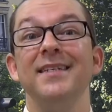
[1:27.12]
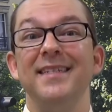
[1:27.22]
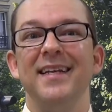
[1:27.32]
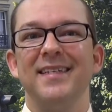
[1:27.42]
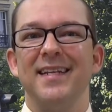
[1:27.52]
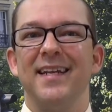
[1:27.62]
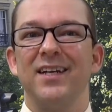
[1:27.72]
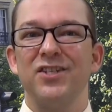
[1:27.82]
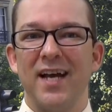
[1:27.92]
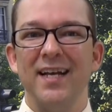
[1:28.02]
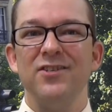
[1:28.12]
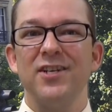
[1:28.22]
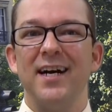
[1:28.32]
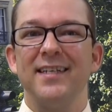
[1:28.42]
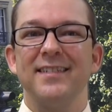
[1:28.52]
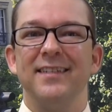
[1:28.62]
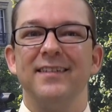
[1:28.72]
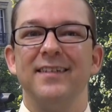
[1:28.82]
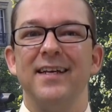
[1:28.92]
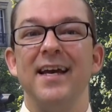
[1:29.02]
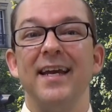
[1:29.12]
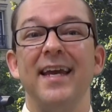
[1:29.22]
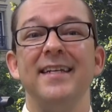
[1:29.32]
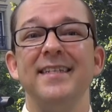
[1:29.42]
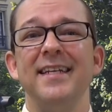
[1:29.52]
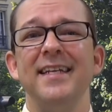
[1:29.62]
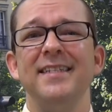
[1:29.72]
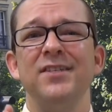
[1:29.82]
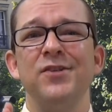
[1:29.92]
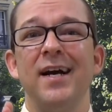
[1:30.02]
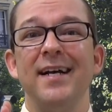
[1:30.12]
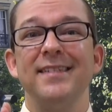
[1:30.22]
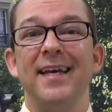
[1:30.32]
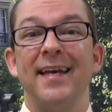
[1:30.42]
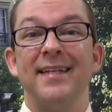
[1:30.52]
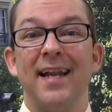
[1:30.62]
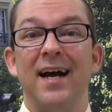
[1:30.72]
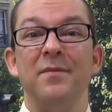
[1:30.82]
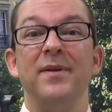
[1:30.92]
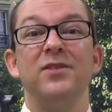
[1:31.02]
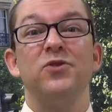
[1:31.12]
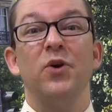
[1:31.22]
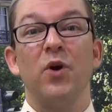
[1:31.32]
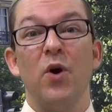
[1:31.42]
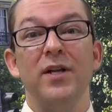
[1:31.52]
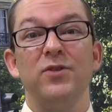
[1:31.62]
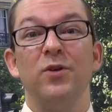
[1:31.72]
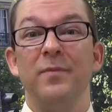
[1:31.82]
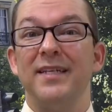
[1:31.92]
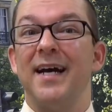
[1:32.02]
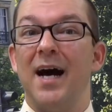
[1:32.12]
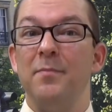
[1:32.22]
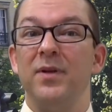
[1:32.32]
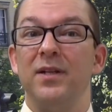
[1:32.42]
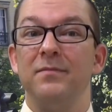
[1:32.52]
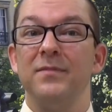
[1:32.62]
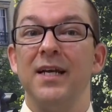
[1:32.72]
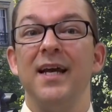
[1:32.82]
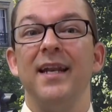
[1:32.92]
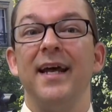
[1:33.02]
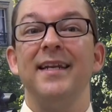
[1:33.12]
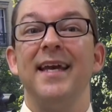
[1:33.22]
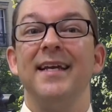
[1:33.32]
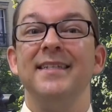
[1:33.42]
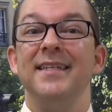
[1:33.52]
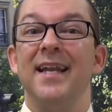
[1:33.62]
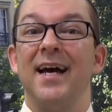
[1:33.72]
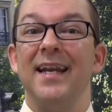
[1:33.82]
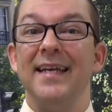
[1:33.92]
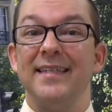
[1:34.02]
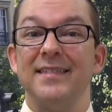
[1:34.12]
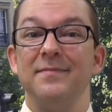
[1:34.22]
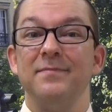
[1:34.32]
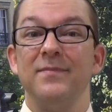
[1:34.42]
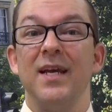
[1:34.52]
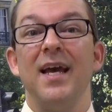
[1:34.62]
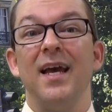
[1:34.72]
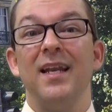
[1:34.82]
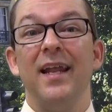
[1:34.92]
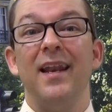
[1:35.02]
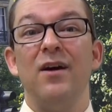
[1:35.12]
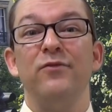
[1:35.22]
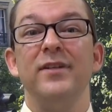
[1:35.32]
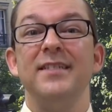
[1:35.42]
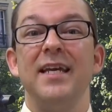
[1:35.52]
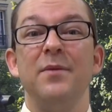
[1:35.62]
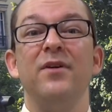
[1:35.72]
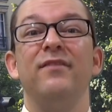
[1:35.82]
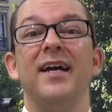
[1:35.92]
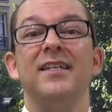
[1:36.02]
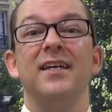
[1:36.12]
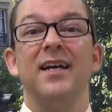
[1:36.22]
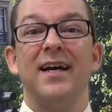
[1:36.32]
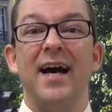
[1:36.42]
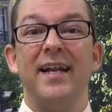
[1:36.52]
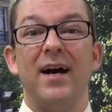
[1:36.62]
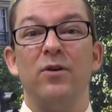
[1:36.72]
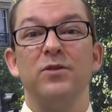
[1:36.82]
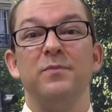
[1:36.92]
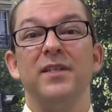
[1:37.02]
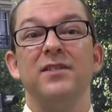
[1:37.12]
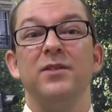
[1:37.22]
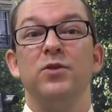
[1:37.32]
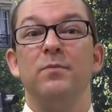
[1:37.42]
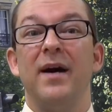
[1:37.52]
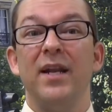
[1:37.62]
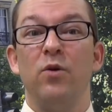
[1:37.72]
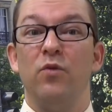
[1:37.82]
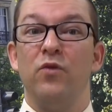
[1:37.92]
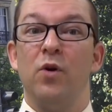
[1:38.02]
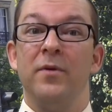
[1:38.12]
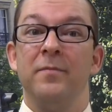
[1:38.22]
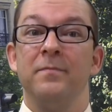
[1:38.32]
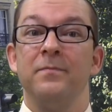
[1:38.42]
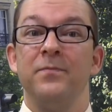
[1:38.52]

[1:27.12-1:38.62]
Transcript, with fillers: Sie ist in der Steinstraße. Gehen Sie diese Straße entlang bis zur Kreuzung mit der Ampel. Dann gehen Sie nach links. Dann laufen Sie immer weiter geradeaus, bis Sie zum Bahnhof kommen.